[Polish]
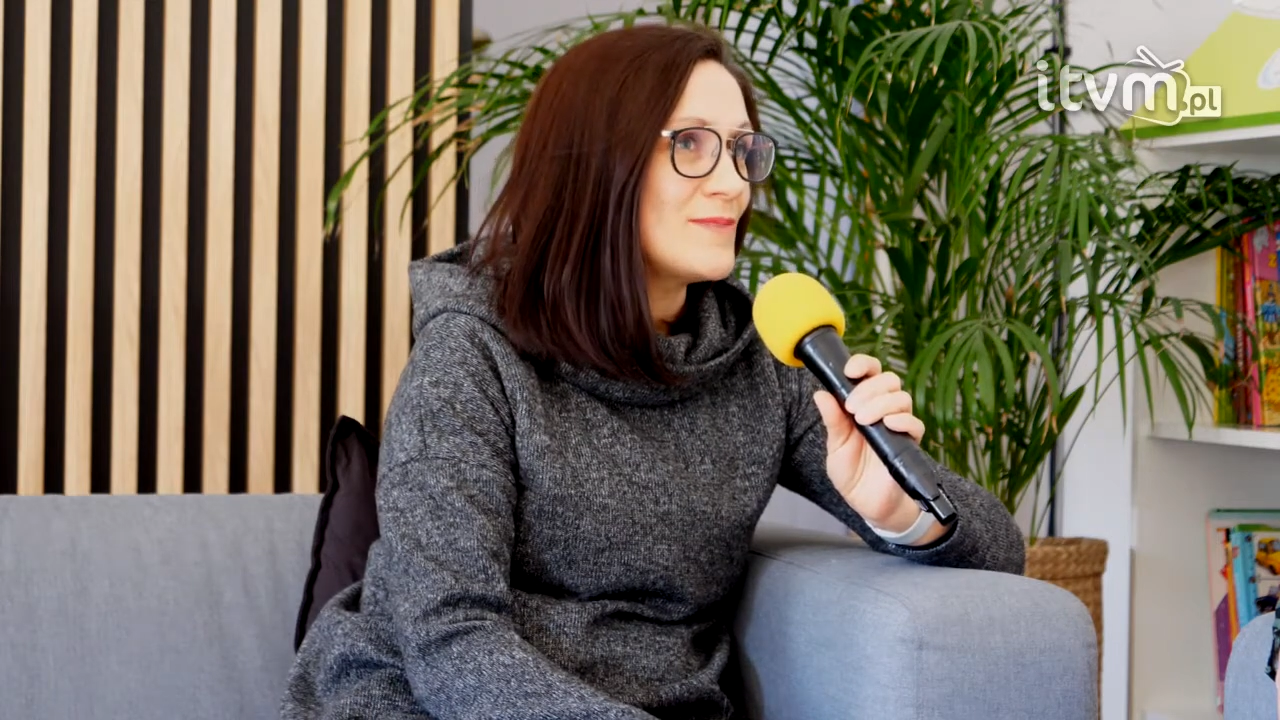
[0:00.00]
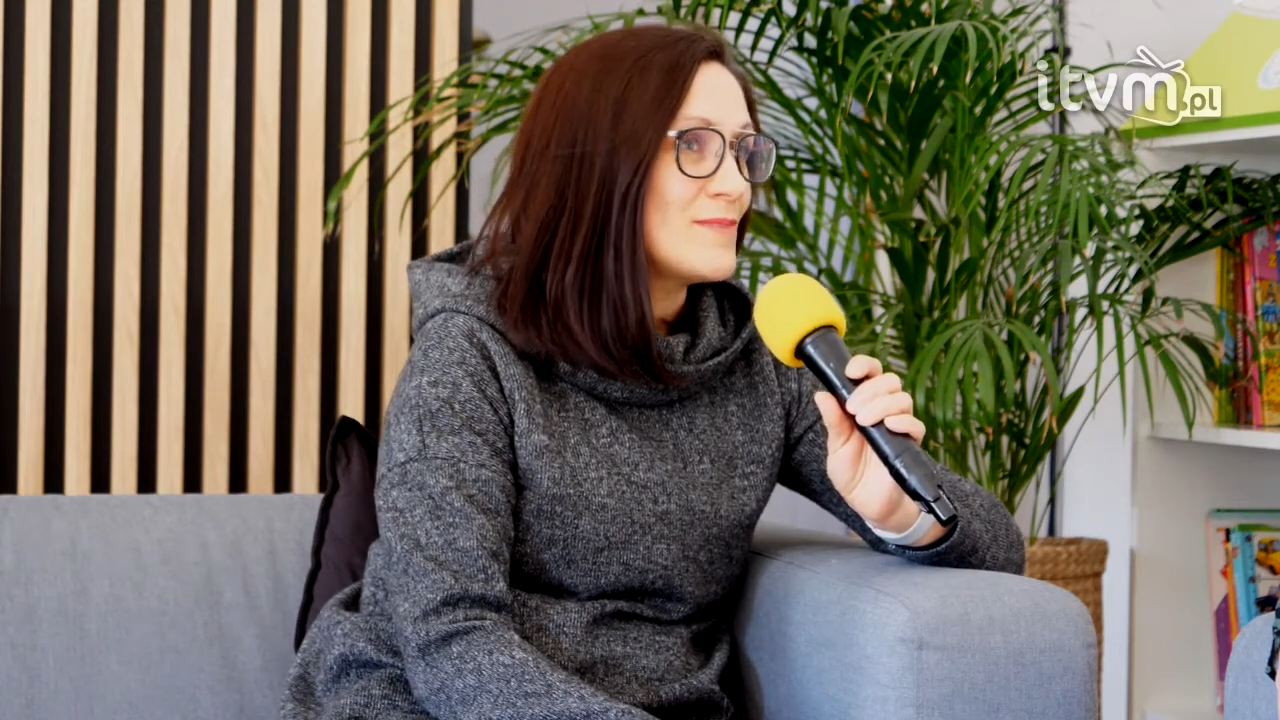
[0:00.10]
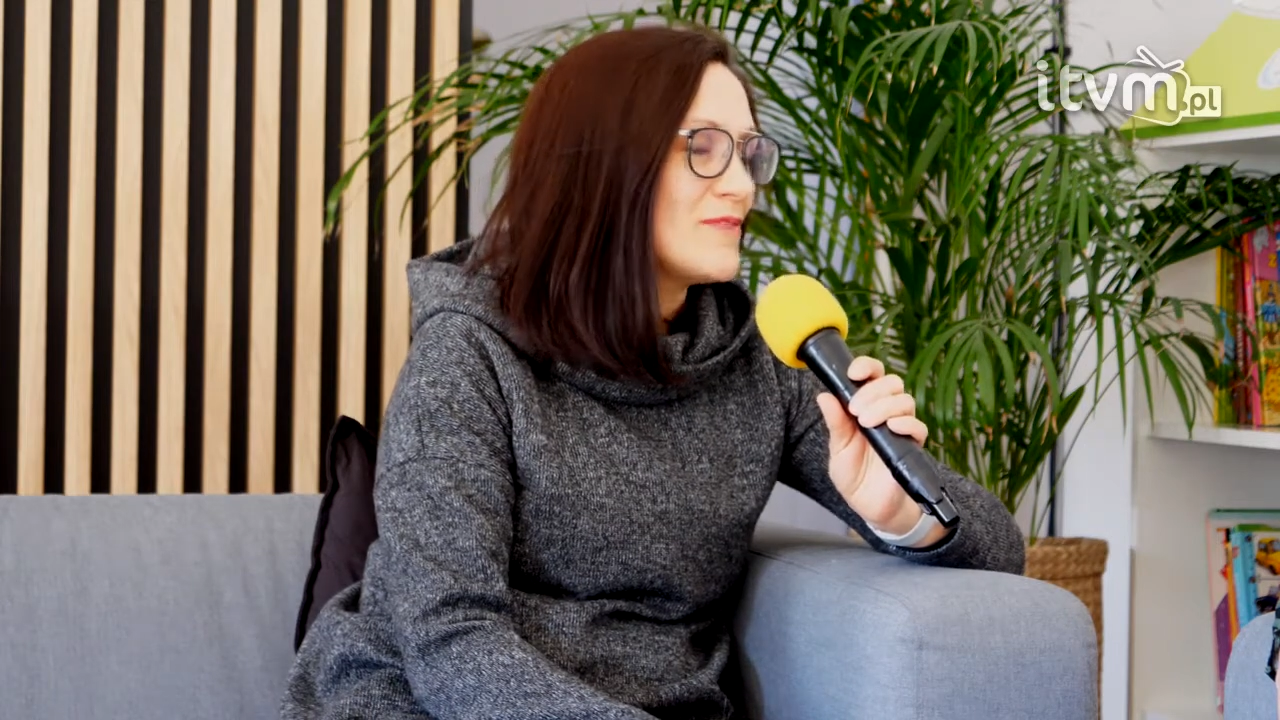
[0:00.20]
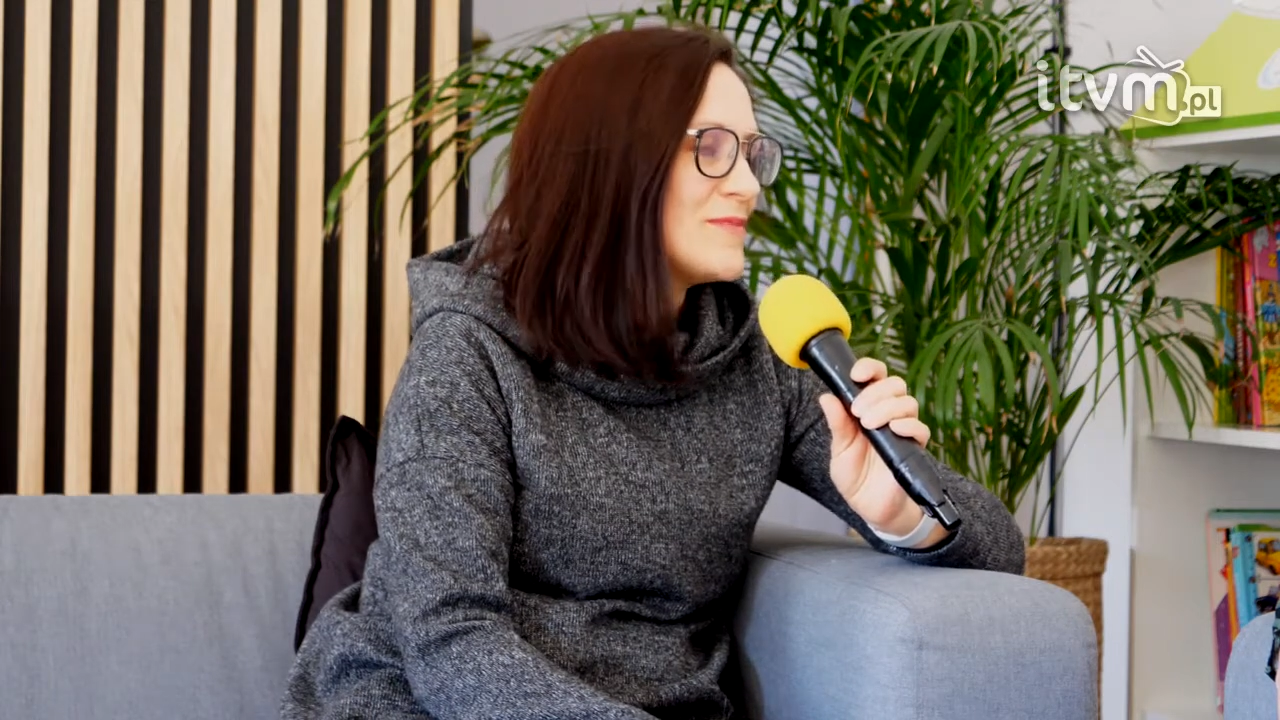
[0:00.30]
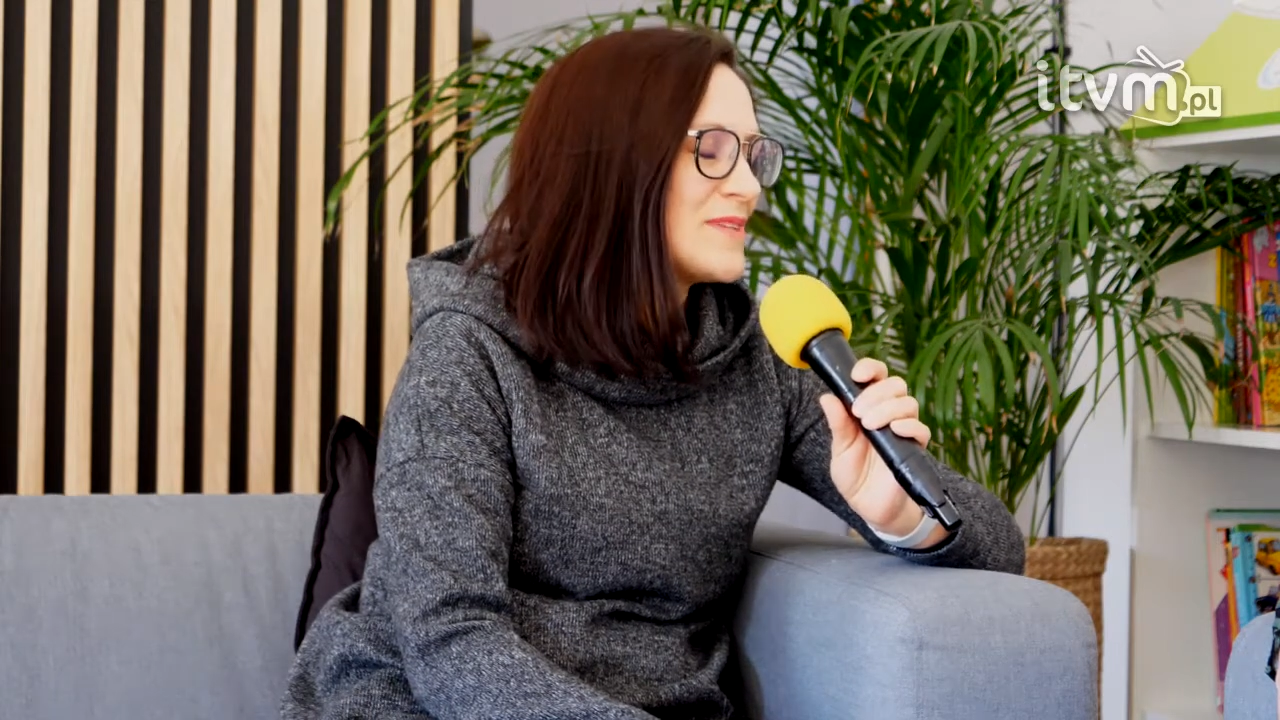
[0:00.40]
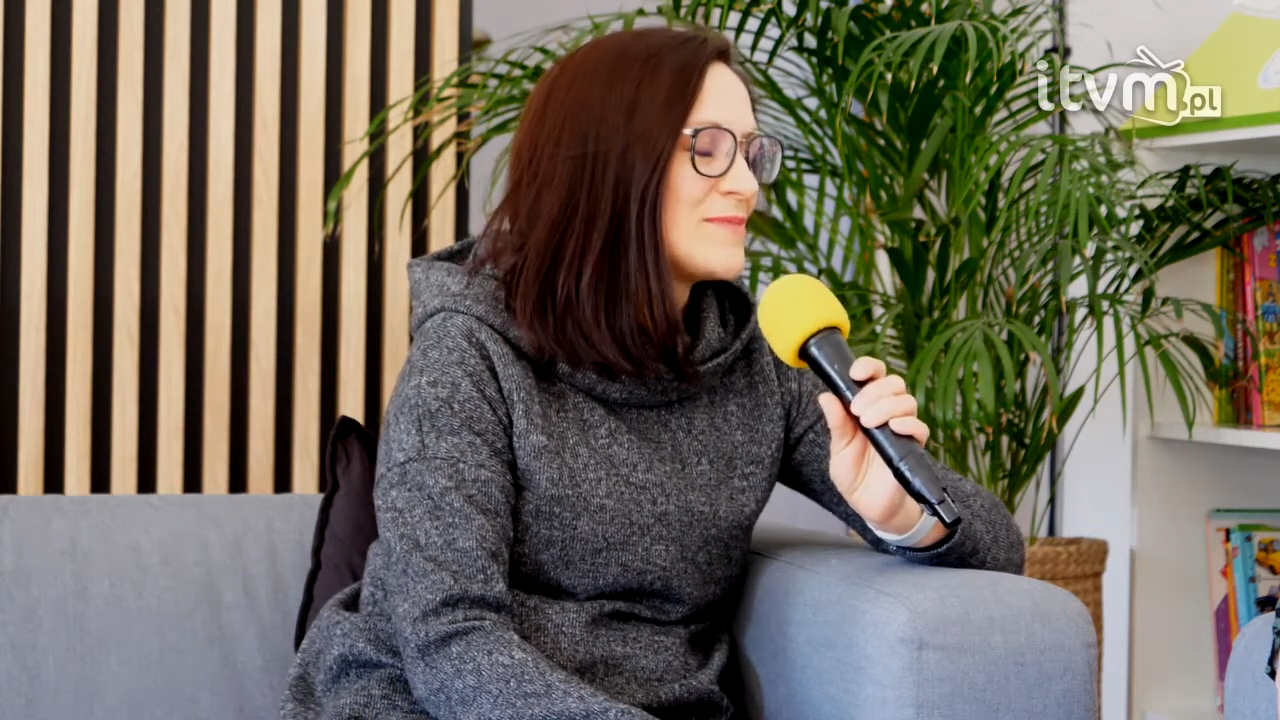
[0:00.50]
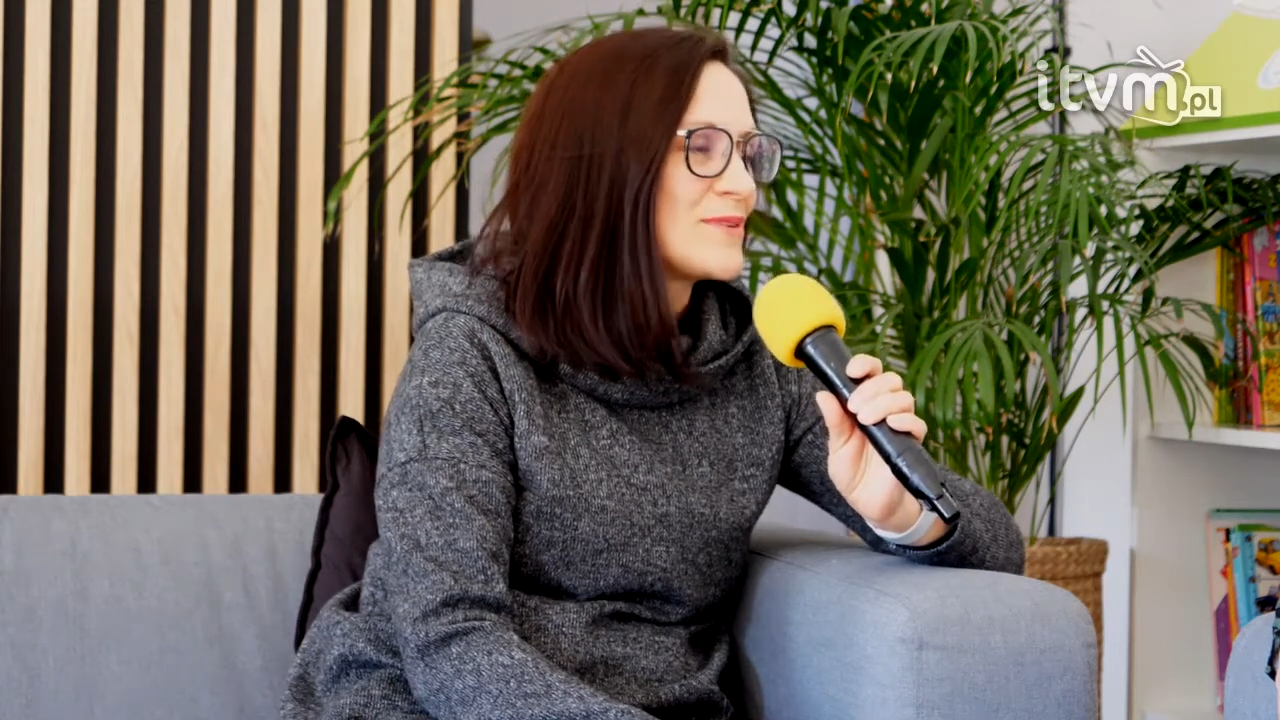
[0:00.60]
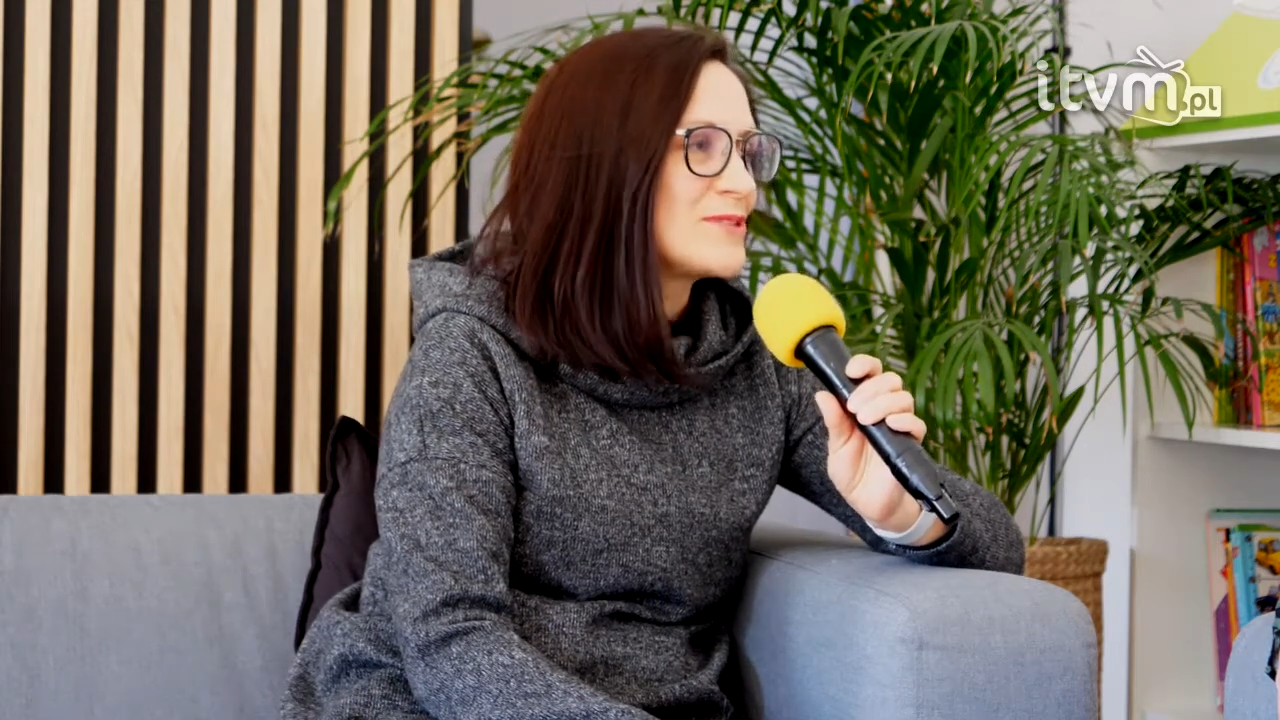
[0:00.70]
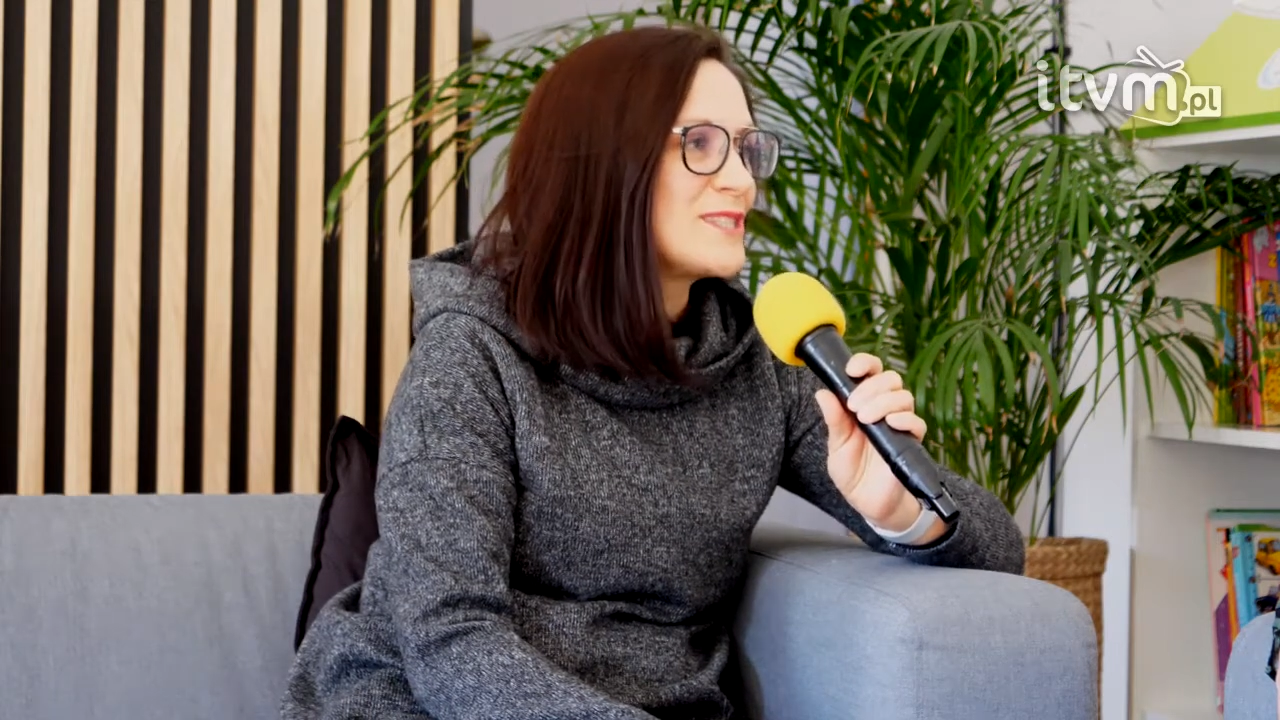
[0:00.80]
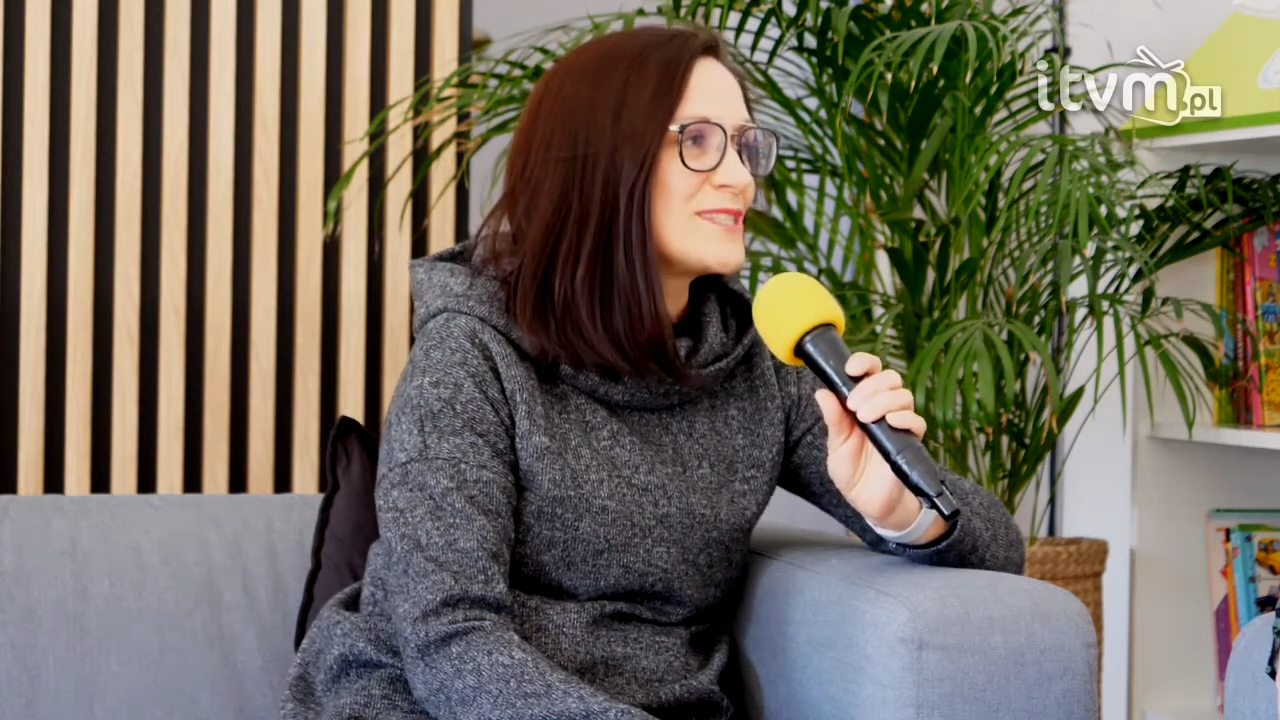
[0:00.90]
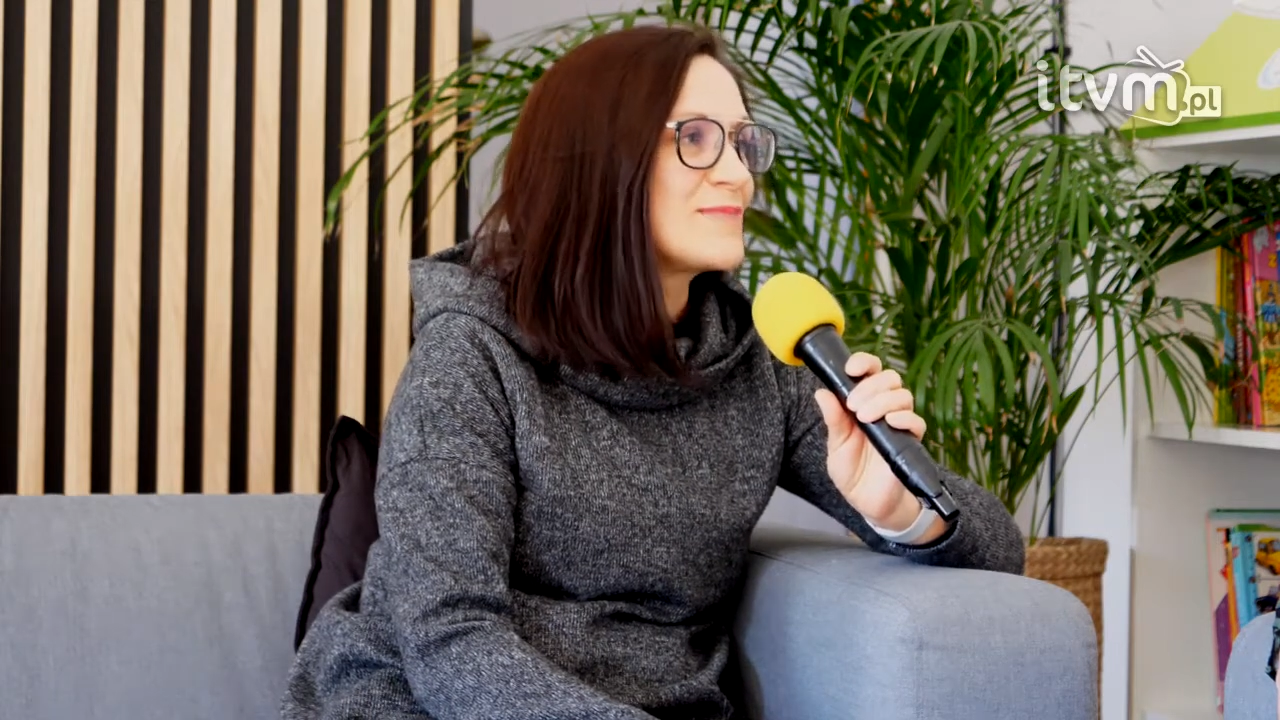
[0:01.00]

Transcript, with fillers: powiem najprościej,